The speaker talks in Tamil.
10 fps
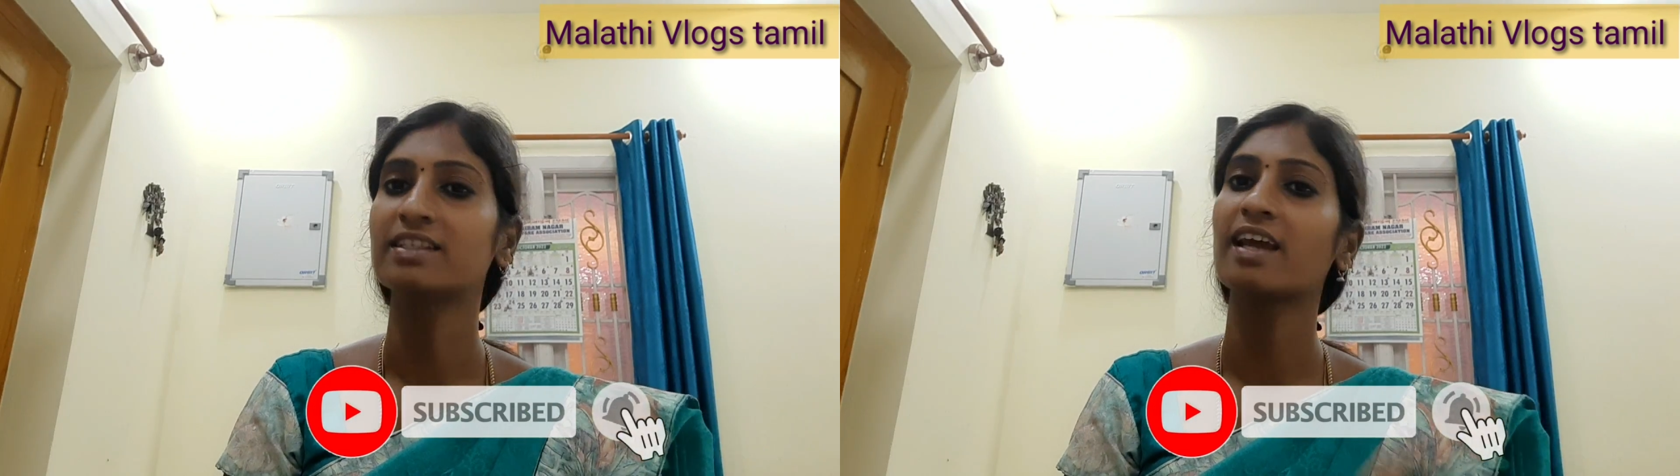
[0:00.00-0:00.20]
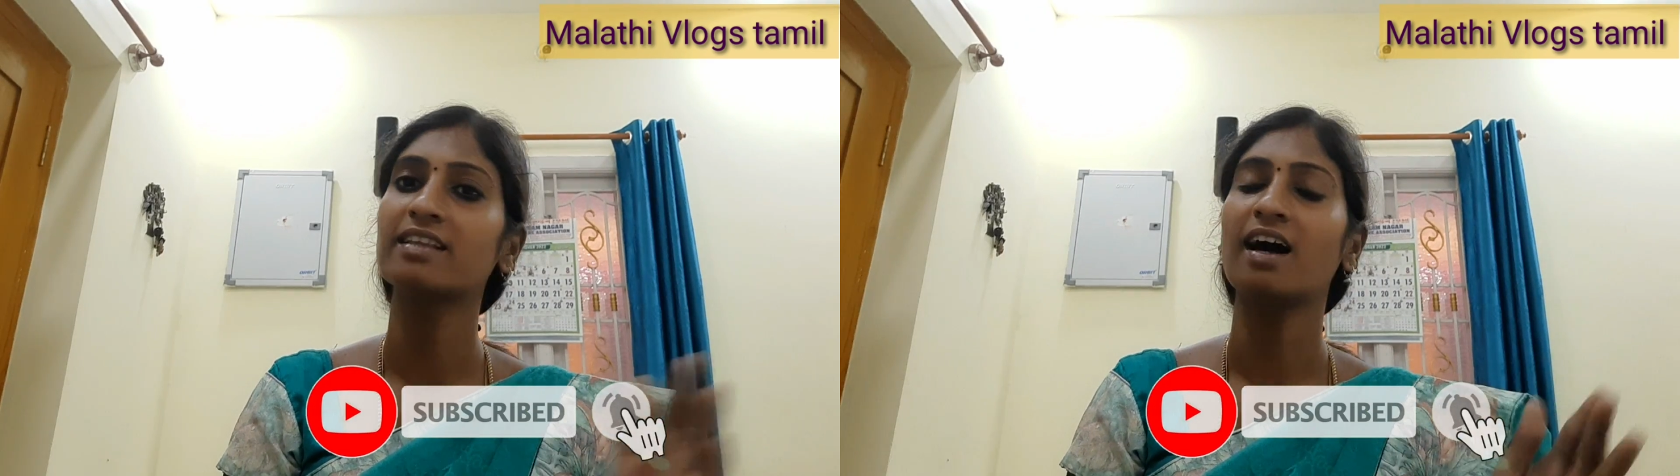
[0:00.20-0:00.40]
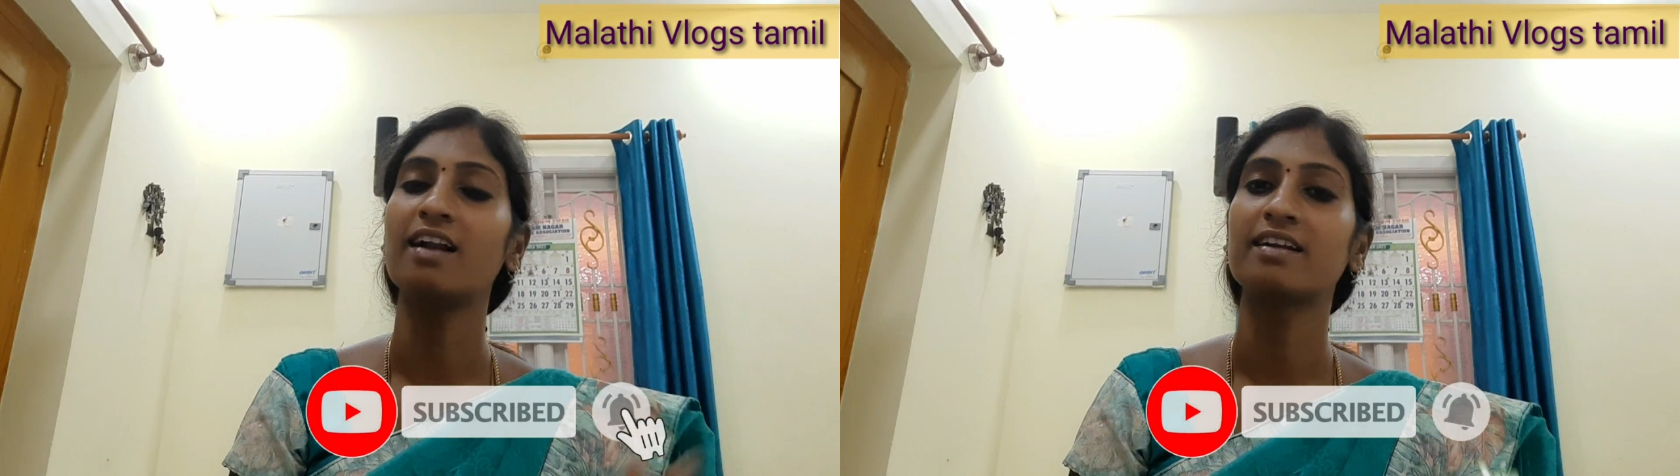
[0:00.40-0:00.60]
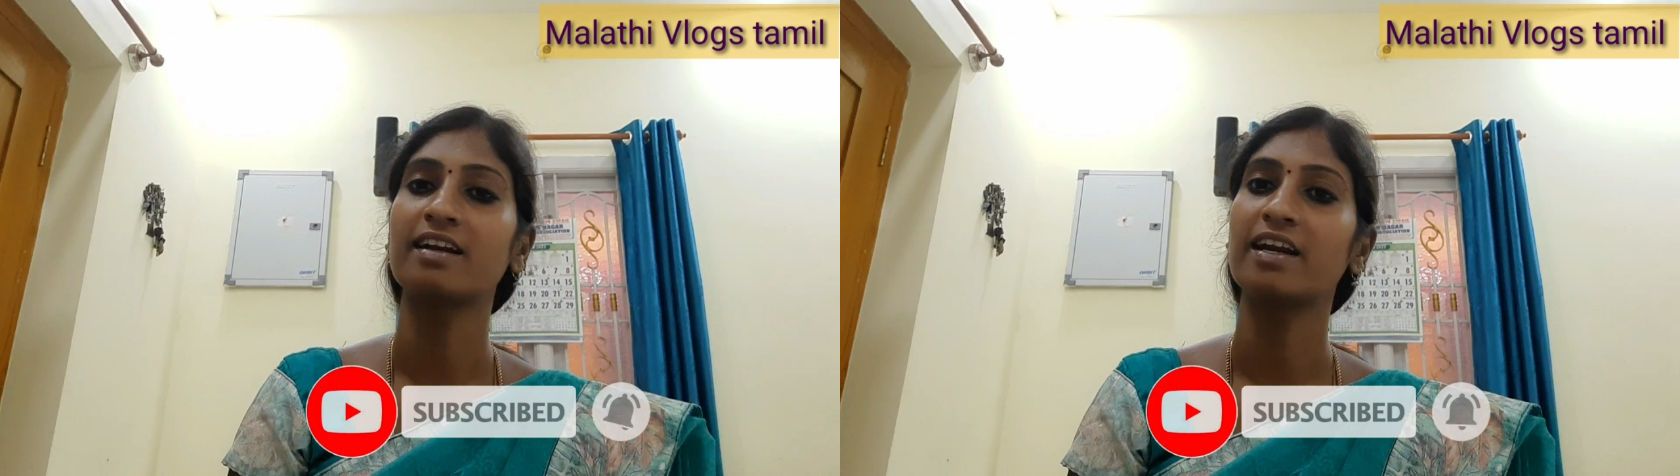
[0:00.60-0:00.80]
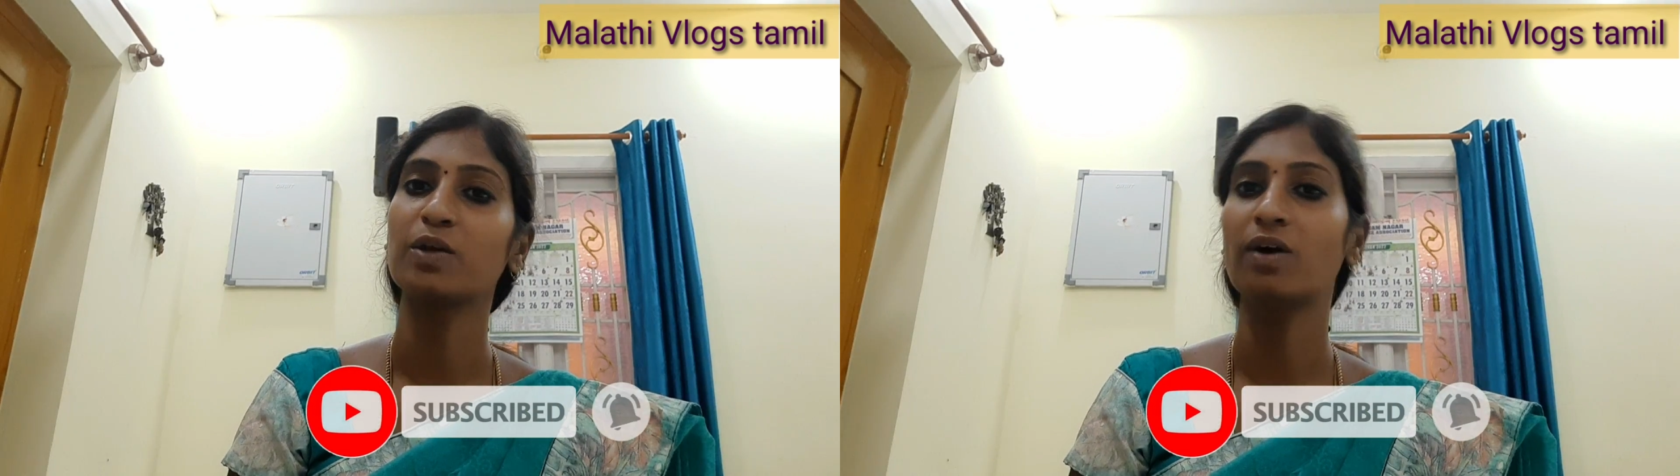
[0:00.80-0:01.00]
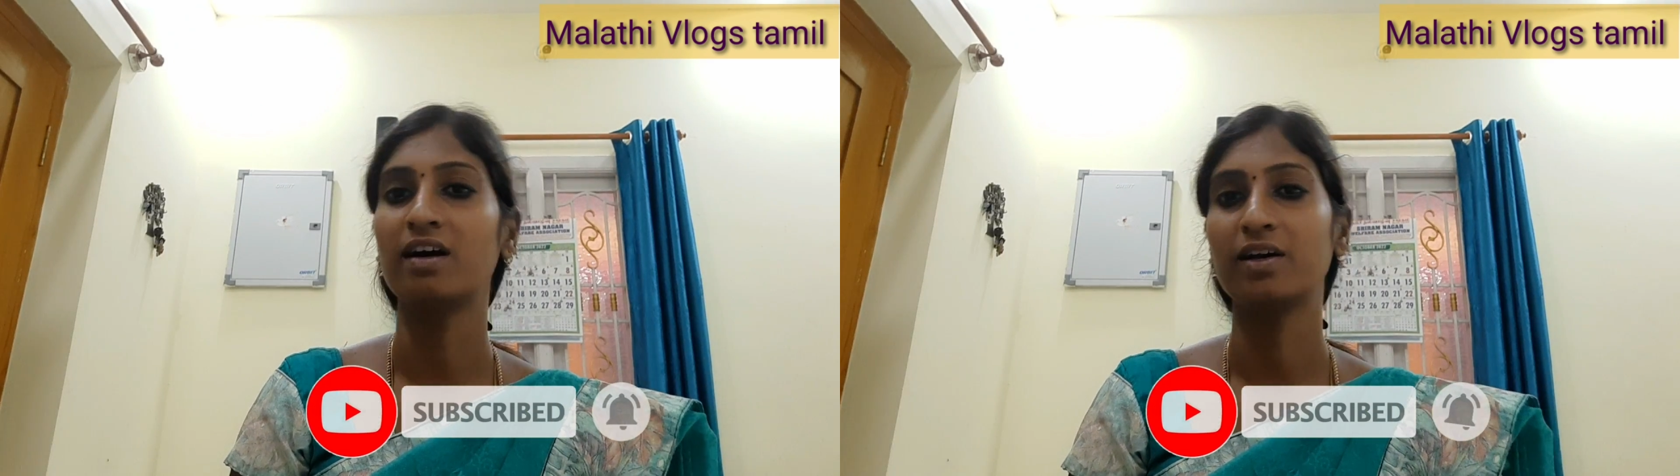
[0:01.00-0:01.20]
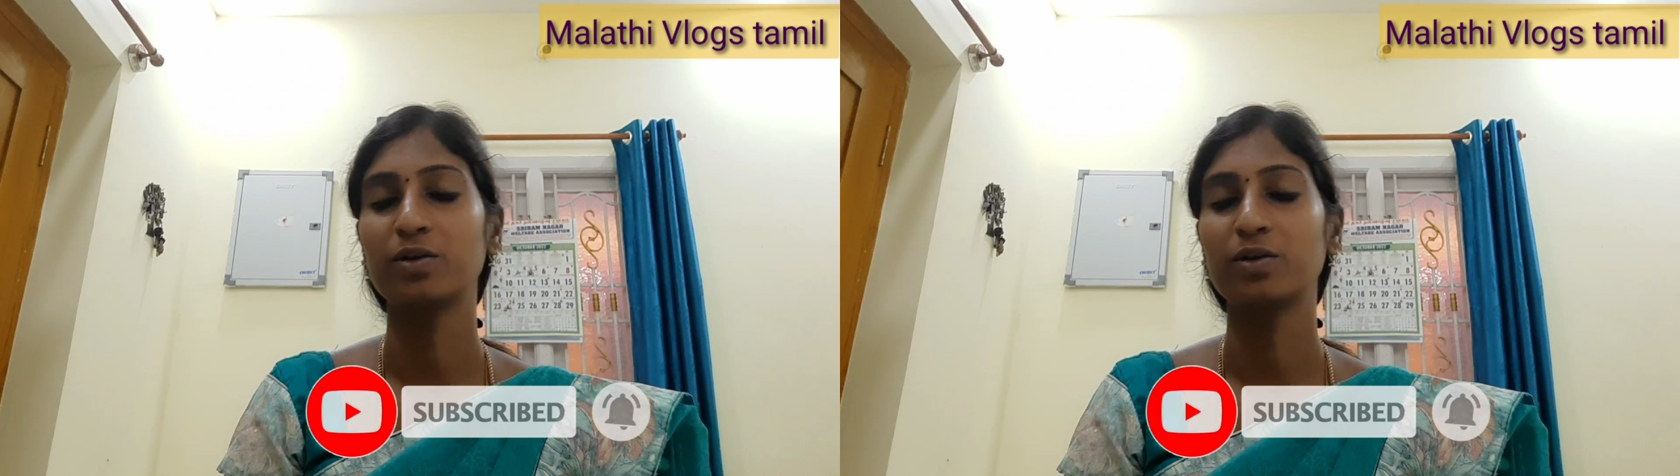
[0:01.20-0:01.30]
அதுக்கேற்ற ஆல்டர்னேட்டிவ்